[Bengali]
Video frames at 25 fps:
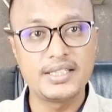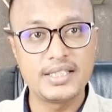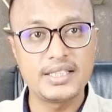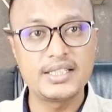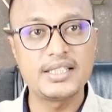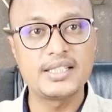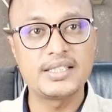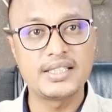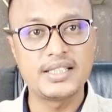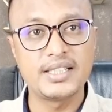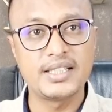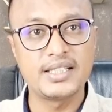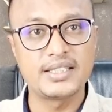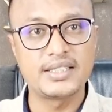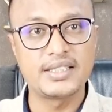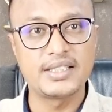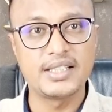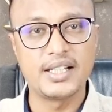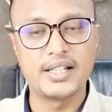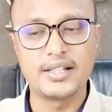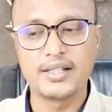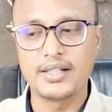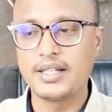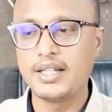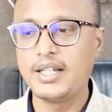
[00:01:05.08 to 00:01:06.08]
যেতে
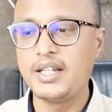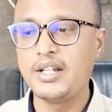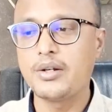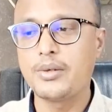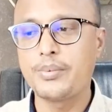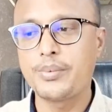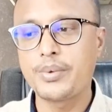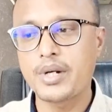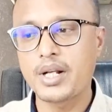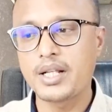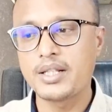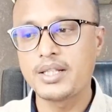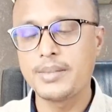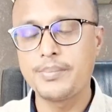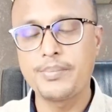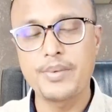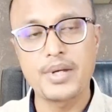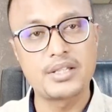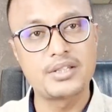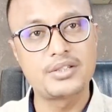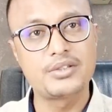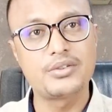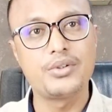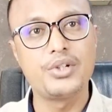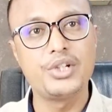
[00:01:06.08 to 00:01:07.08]
চেয়েছিলেন এই অপরাধে
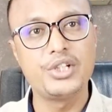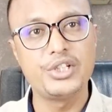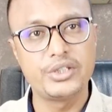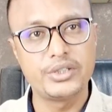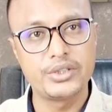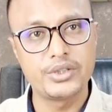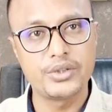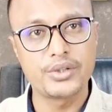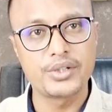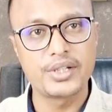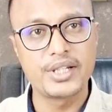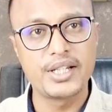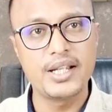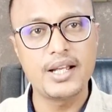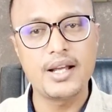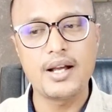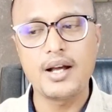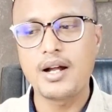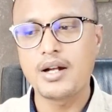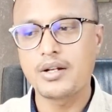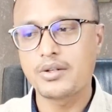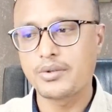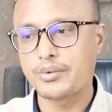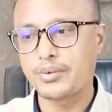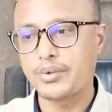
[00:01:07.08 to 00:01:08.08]
পাঁচচল্লিশ জনকে
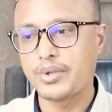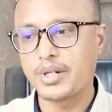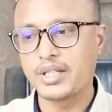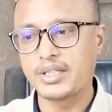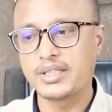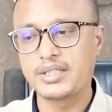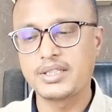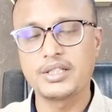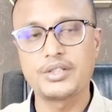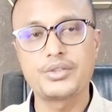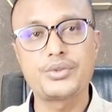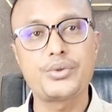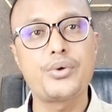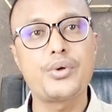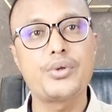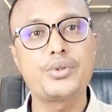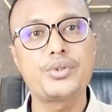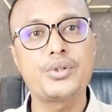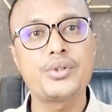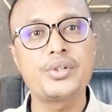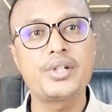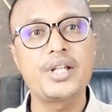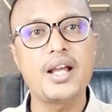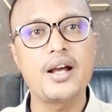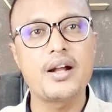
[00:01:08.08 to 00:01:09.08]
আটক করেছে ষোলো
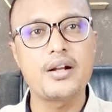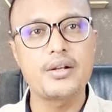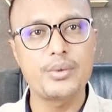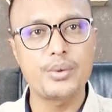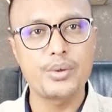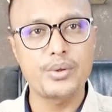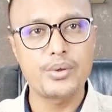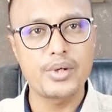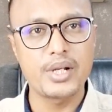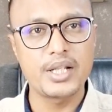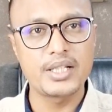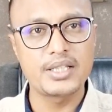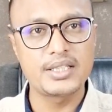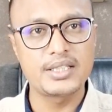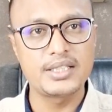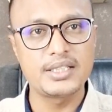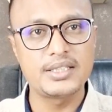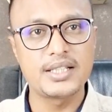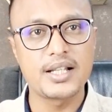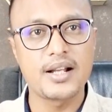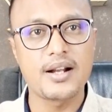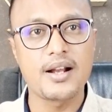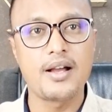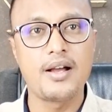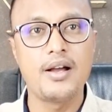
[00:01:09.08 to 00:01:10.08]
জনকে আটক করেছে
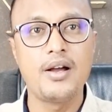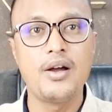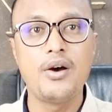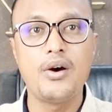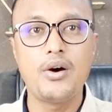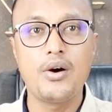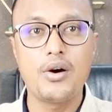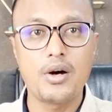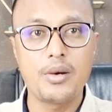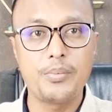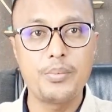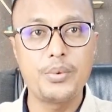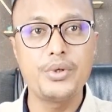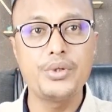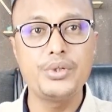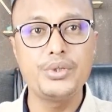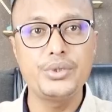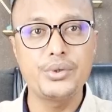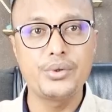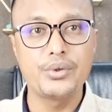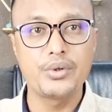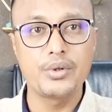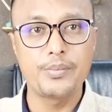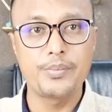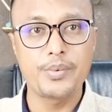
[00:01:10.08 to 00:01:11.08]
যারা অবৈধ
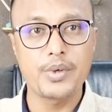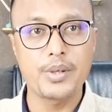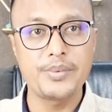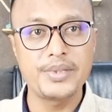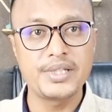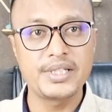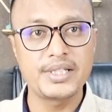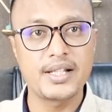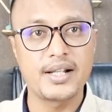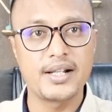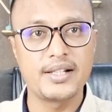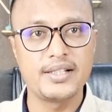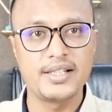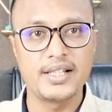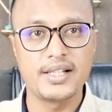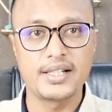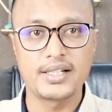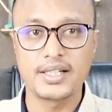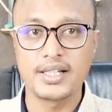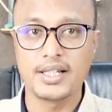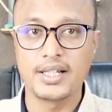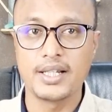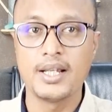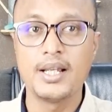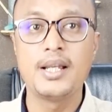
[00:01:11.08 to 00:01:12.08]

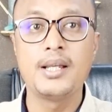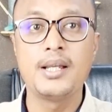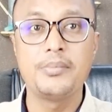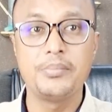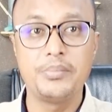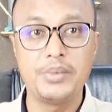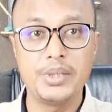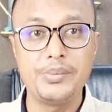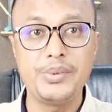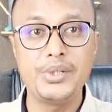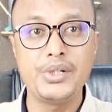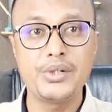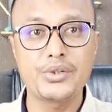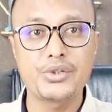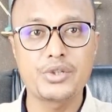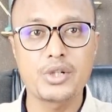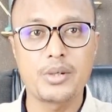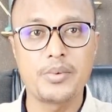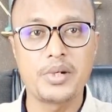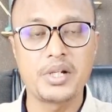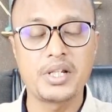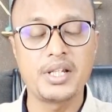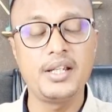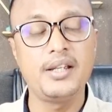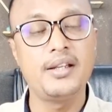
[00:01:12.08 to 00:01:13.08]
অনুপ্রবেশকারীদেরকে বিভিন্ন
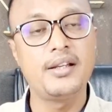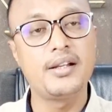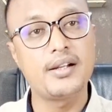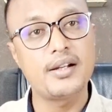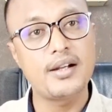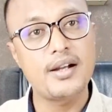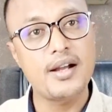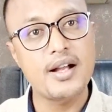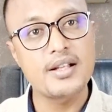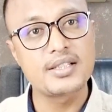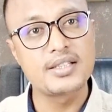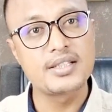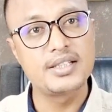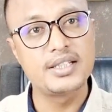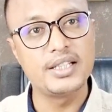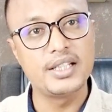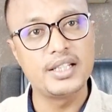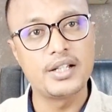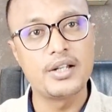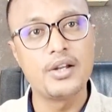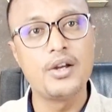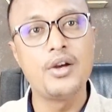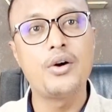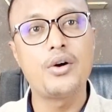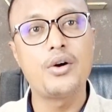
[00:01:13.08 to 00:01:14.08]
সময়ে কাজ
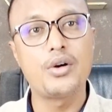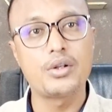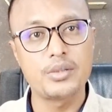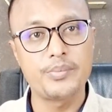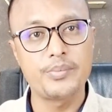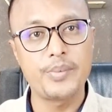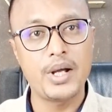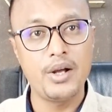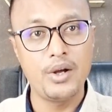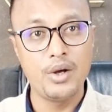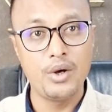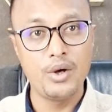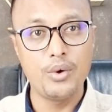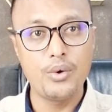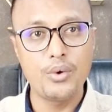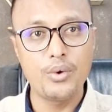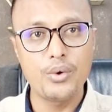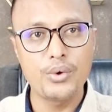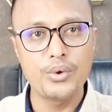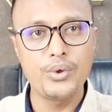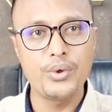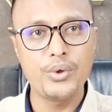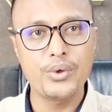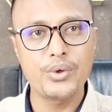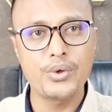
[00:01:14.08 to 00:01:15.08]
দিয়ে অথবা
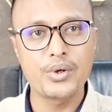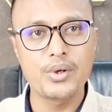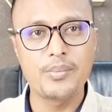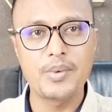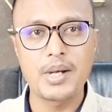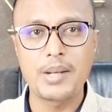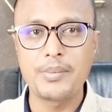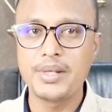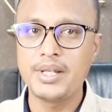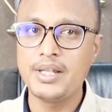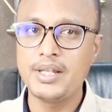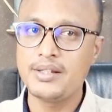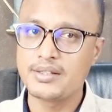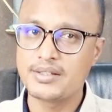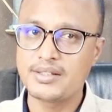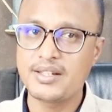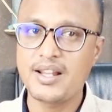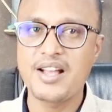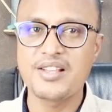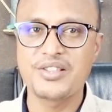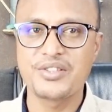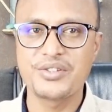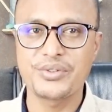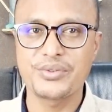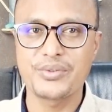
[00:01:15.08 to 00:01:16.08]
অন্য কোনোভাবে
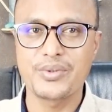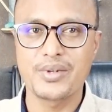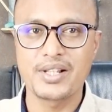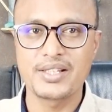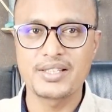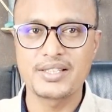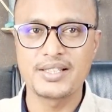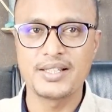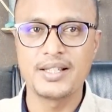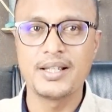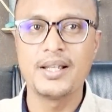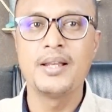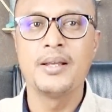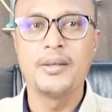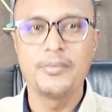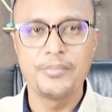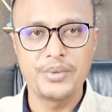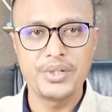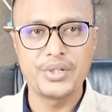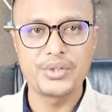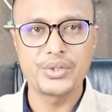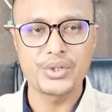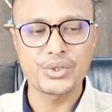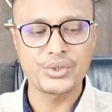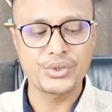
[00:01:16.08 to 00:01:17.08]
সাহায্য করেছে
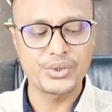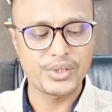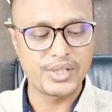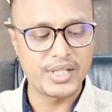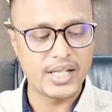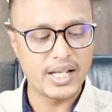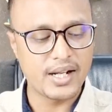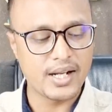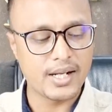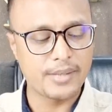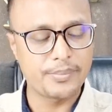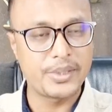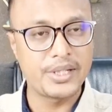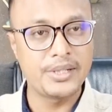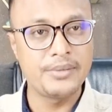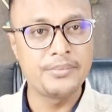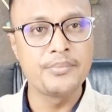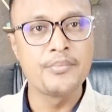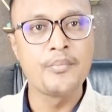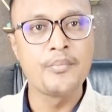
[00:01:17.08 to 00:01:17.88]
প্রিয় দর্শক খেয়াল রাখবেন